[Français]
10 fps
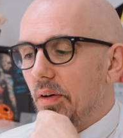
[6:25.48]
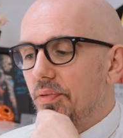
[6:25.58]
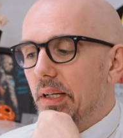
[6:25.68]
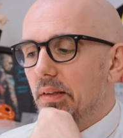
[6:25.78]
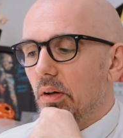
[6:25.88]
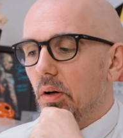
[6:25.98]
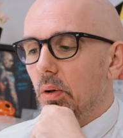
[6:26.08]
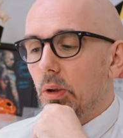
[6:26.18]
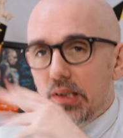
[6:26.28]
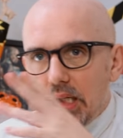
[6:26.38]
Et en fait,
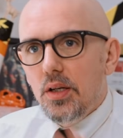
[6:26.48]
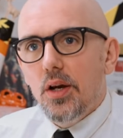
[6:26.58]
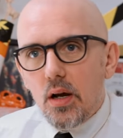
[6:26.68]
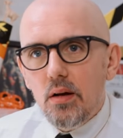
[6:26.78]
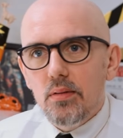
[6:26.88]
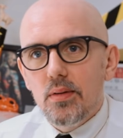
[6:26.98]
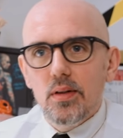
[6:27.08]
le seigneur